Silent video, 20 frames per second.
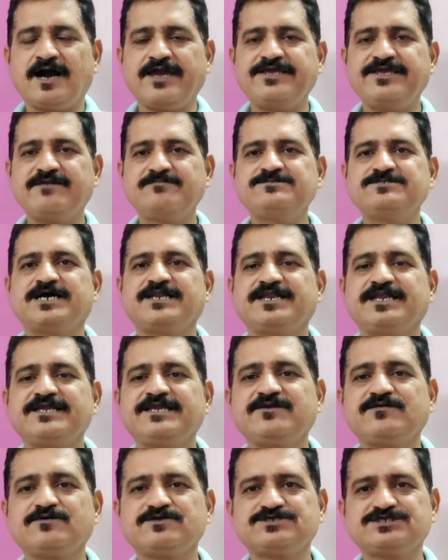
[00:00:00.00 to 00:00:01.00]
आइए हम जानने
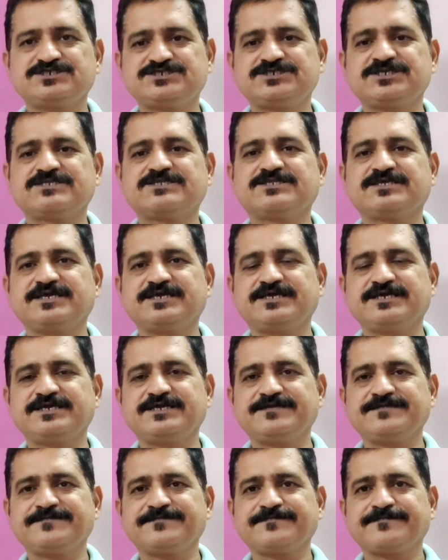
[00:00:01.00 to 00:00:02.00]
की कोशिश करते
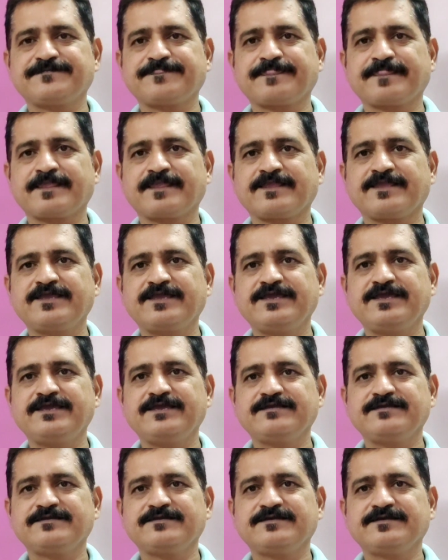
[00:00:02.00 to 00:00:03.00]
हैं कि
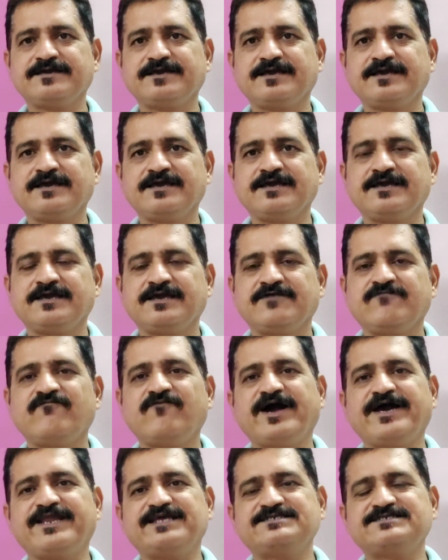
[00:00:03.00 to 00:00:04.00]

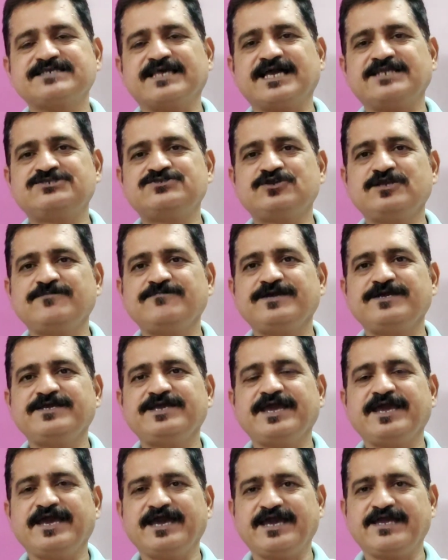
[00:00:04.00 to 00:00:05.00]
वायरस एक्चुअली में
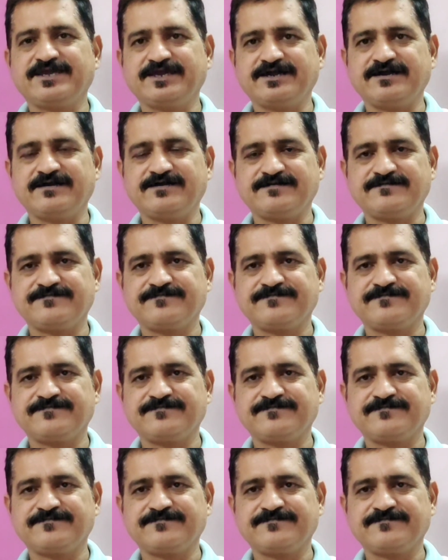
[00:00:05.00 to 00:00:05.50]
ये है क्या